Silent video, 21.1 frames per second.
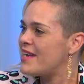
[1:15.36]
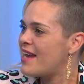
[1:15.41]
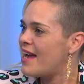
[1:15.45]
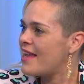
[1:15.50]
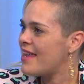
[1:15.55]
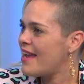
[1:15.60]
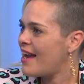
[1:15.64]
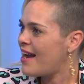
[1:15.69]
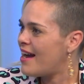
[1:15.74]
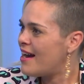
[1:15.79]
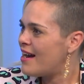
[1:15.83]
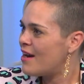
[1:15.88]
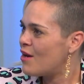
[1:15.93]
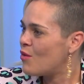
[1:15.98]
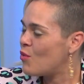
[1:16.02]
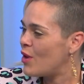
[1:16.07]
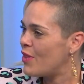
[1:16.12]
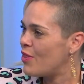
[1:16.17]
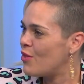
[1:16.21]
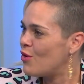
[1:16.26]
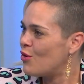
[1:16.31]
mira, llega
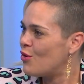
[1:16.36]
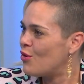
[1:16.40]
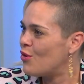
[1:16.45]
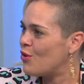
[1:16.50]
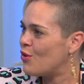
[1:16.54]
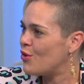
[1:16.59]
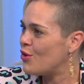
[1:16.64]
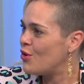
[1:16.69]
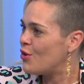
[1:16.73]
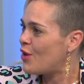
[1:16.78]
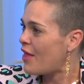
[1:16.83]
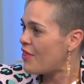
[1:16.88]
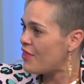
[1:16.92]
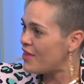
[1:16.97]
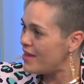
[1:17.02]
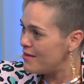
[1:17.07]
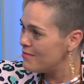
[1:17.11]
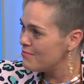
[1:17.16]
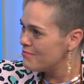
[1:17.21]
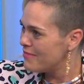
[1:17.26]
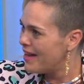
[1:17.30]
cuando yo
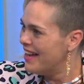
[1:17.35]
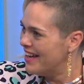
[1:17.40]
nací,